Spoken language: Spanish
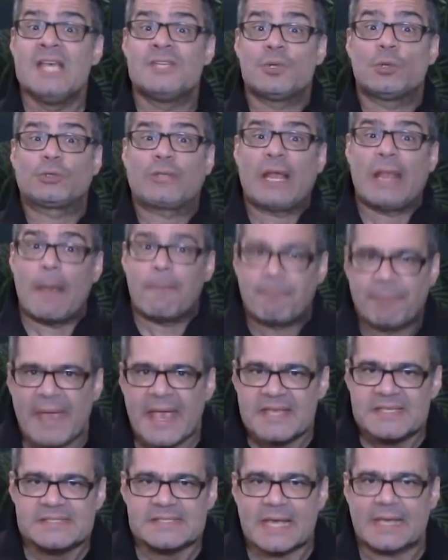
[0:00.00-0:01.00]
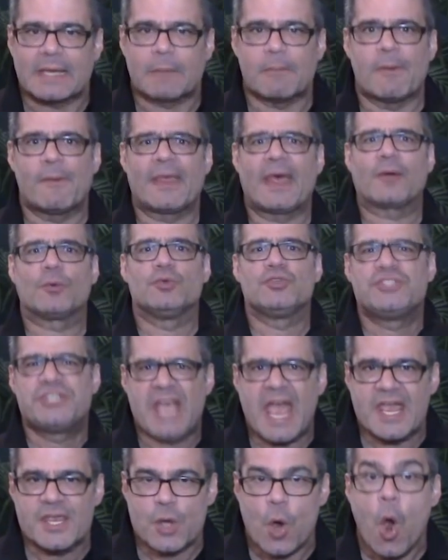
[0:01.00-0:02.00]
si ustedes piensan que me va a dar un
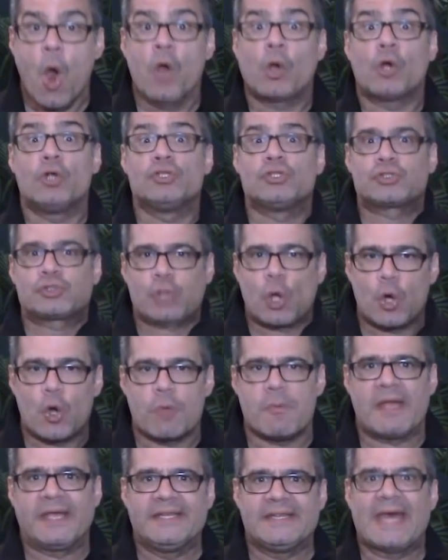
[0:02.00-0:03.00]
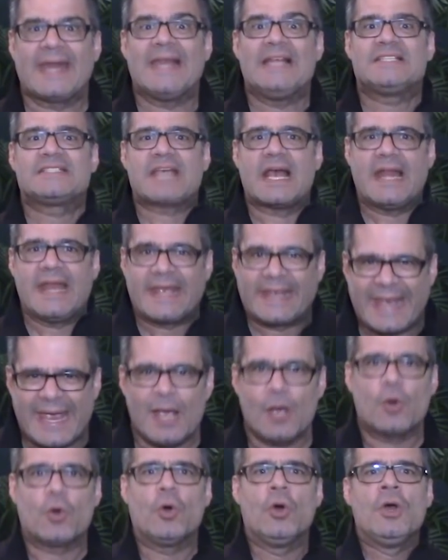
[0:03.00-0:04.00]
yello con solo imaginar el
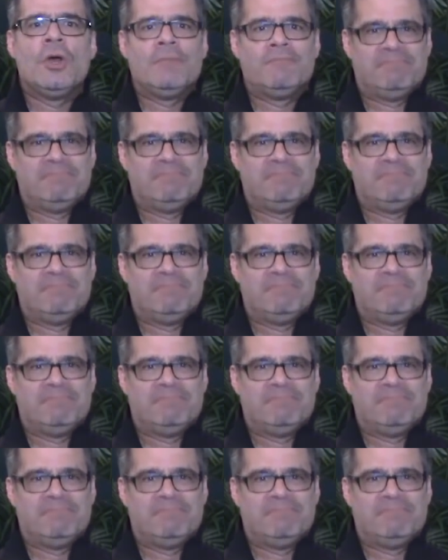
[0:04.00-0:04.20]
chalequeo